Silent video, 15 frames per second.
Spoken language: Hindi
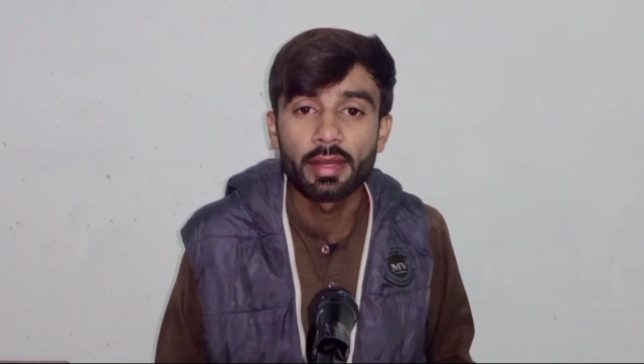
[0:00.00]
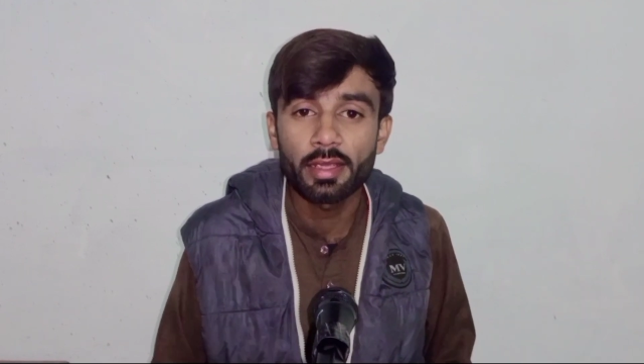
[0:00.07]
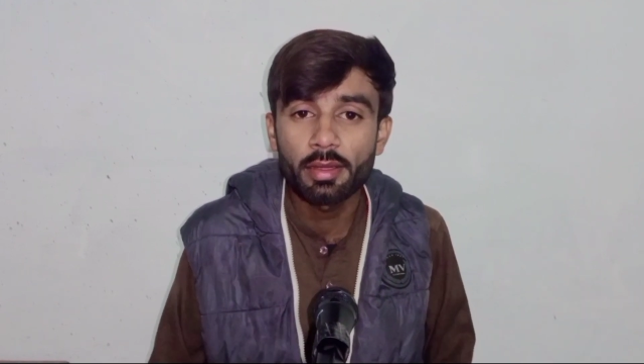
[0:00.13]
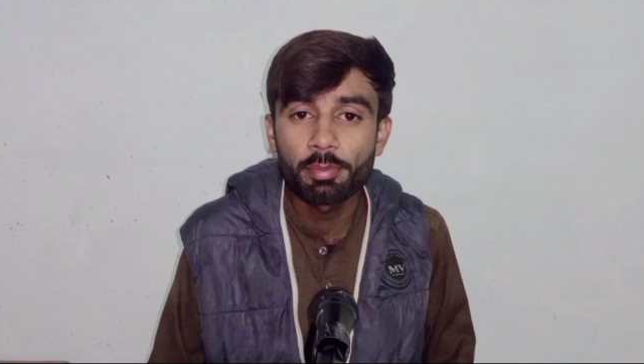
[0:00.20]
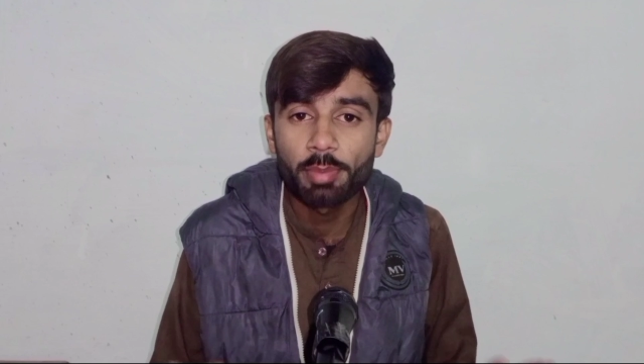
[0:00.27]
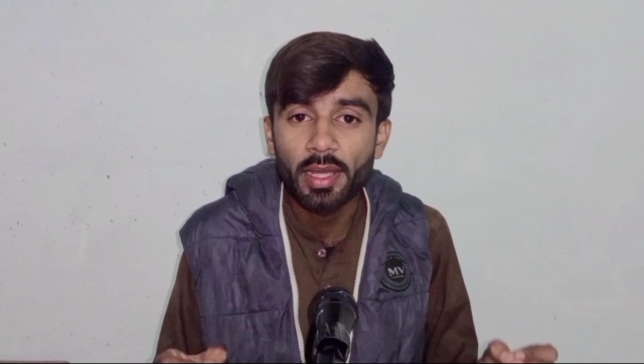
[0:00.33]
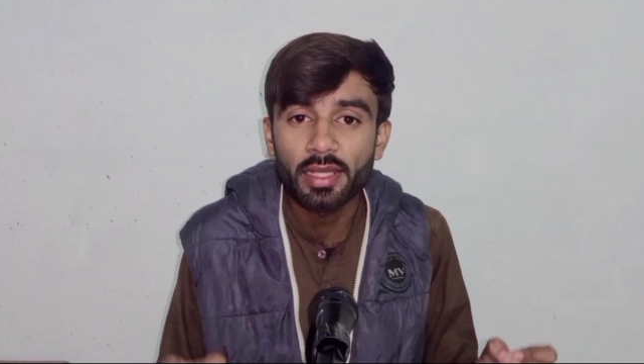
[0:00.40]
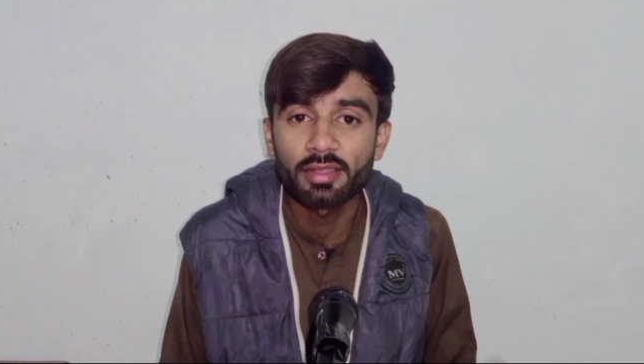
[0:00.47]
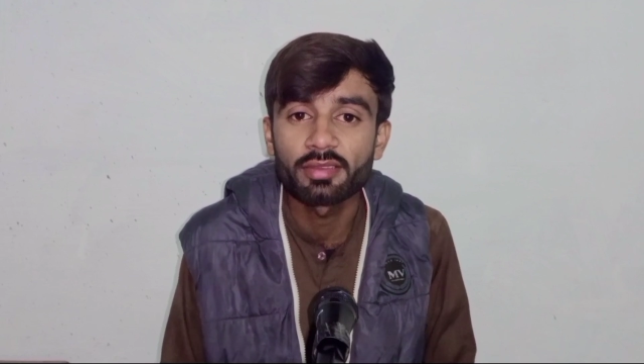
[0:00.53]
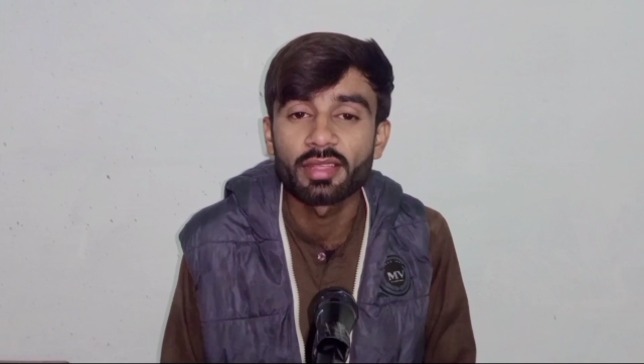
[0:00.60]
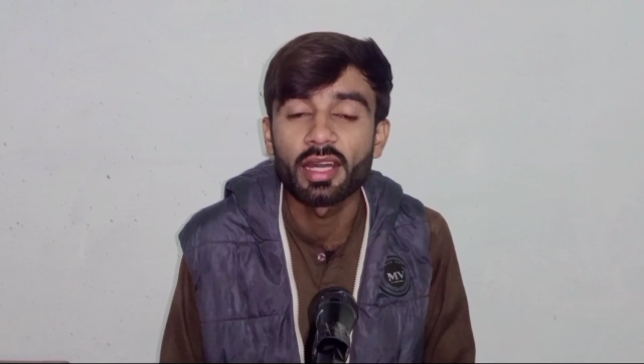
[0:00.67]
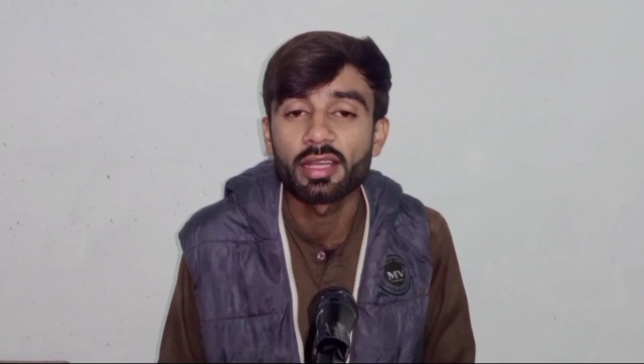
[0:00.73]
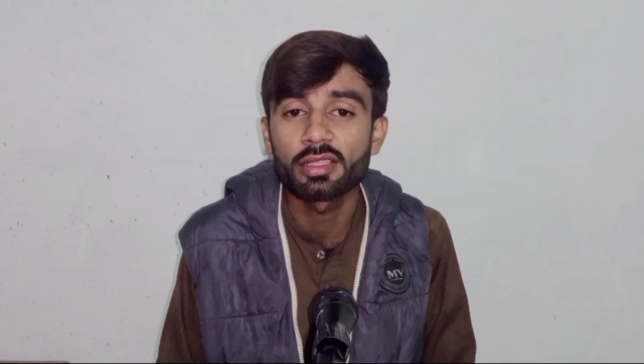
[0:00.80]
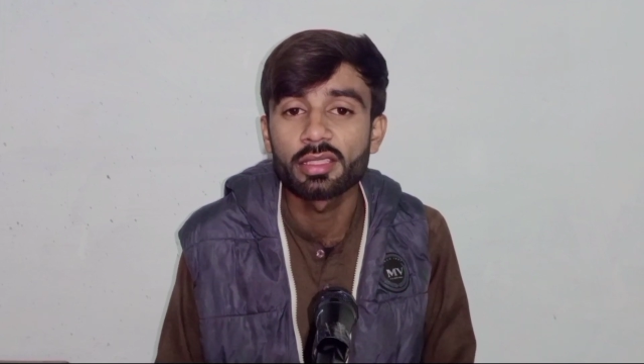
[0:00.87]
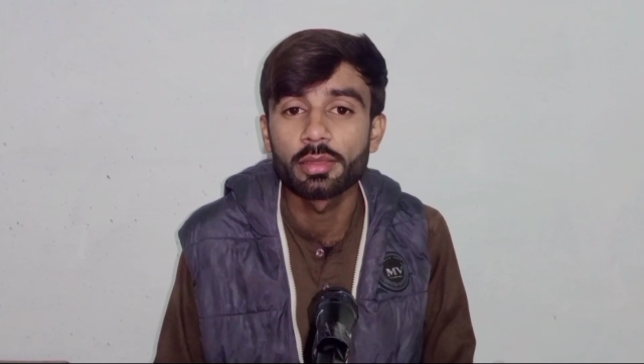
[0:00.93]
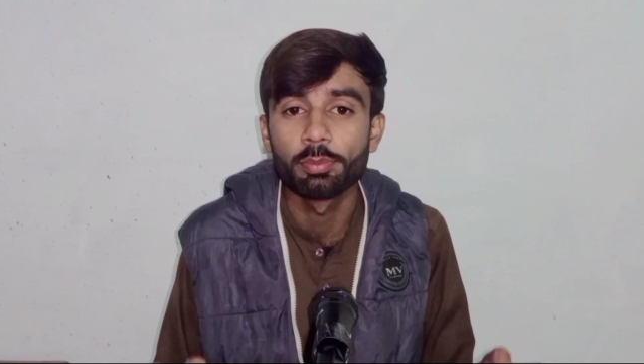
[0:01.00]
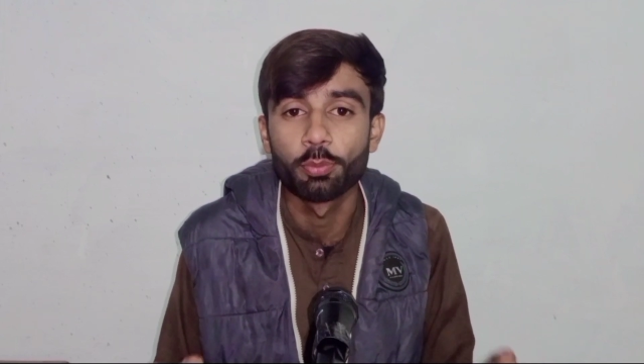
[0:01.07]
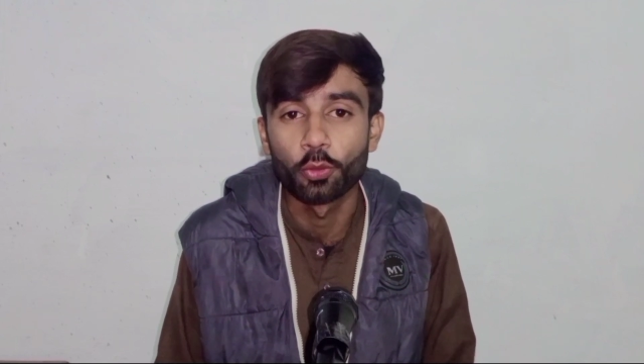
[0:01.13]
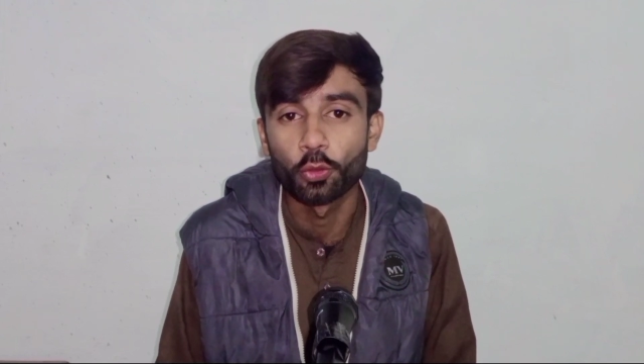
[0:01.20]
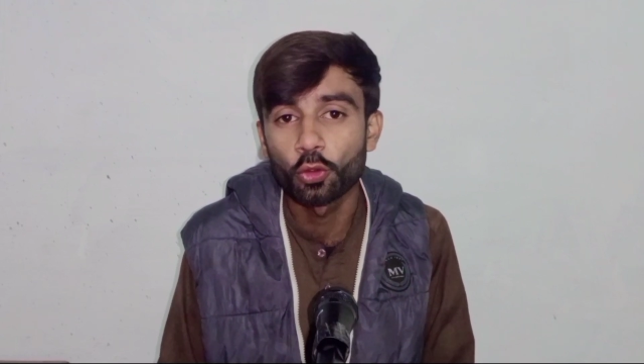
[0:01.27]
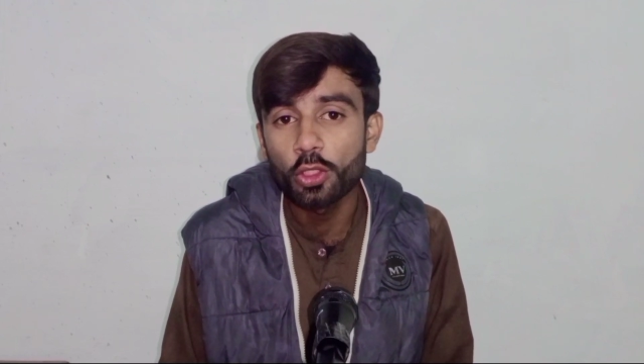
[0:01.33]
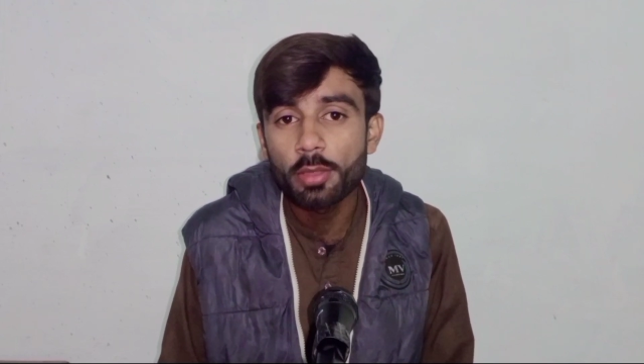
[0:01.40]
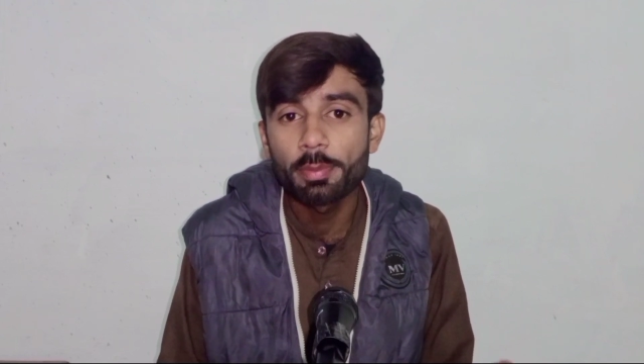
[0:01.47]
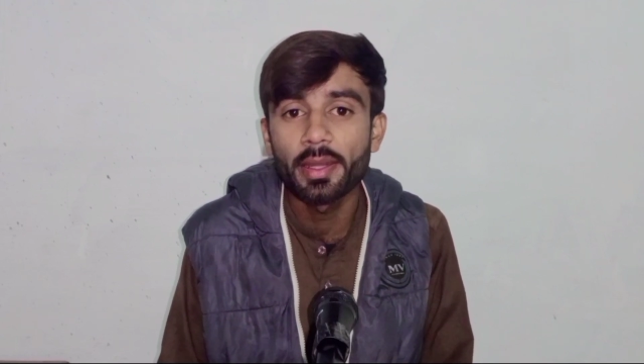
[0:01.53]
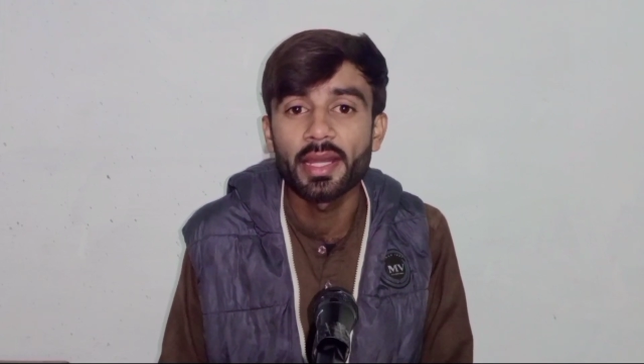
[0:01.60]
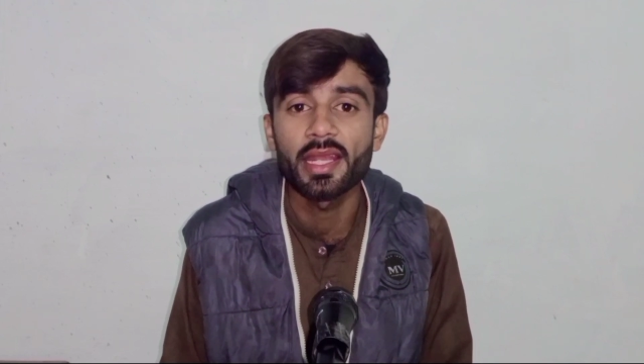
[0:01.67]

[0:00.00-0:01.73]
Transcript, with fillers: लेकिन पाकिस्तान की भोली